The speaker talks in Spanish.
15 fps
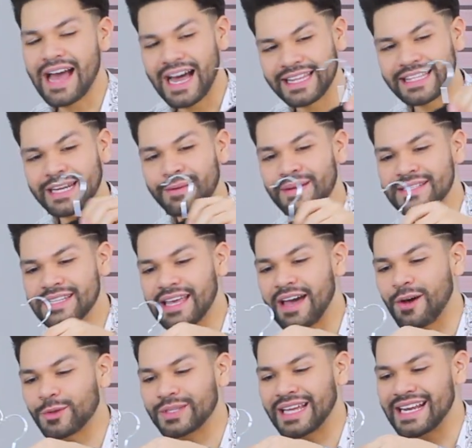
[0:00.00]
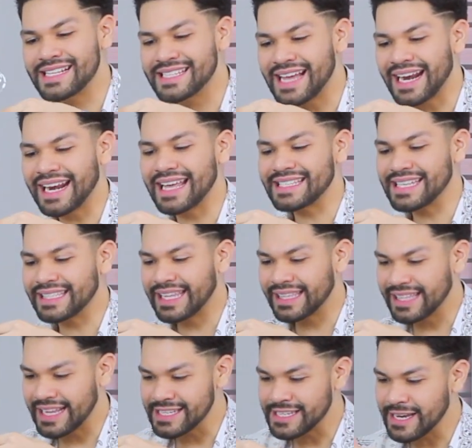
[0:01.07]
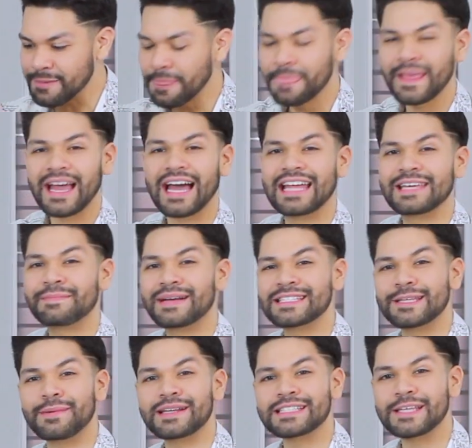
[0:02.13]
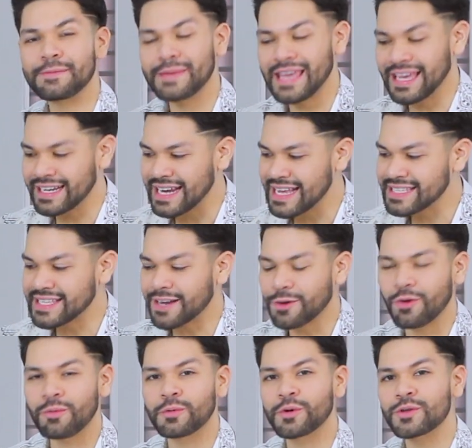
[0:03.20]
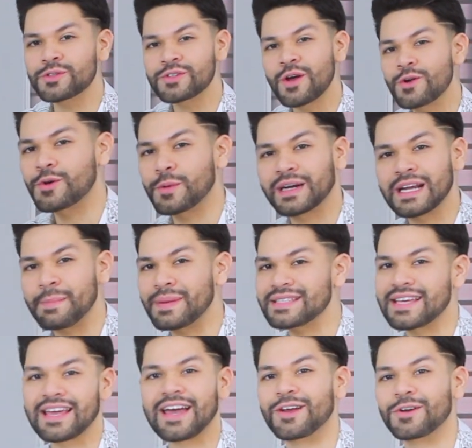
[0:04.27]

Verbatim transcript: Atrévanse a utilizar esa tendencia, además de verse bien, estar cómodos, no van a pasar